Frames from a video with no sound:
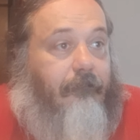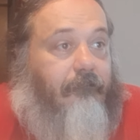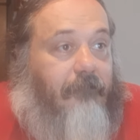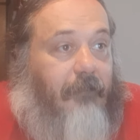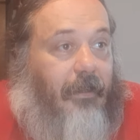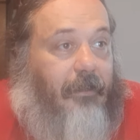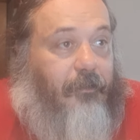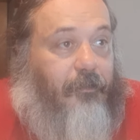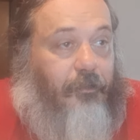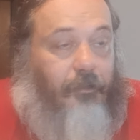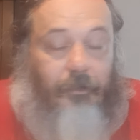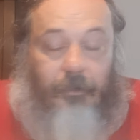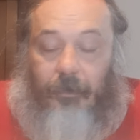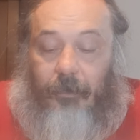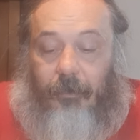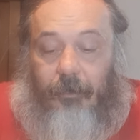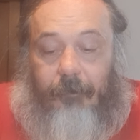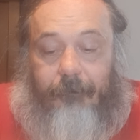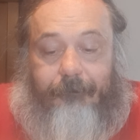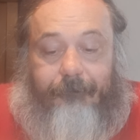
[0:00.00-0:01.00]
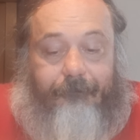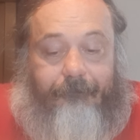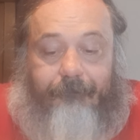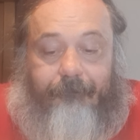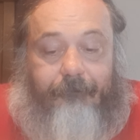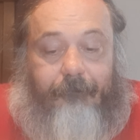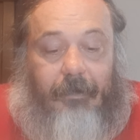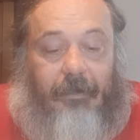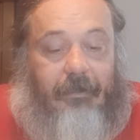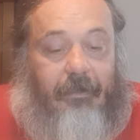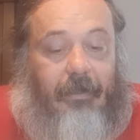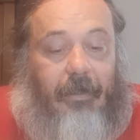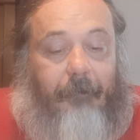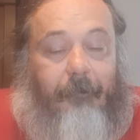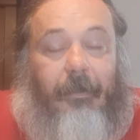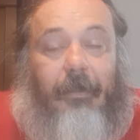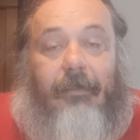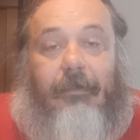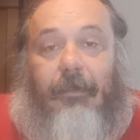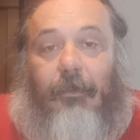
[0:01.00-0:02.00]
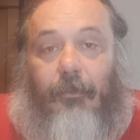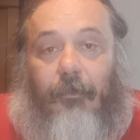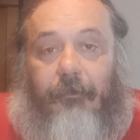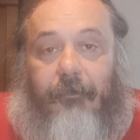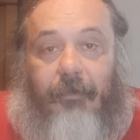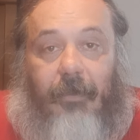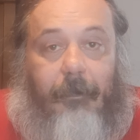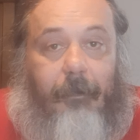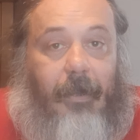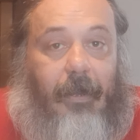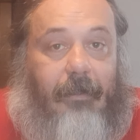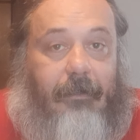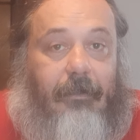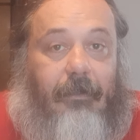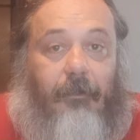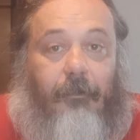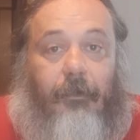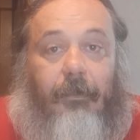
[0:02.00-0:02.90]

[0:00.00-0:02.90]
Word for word: che sono praticamente confermati,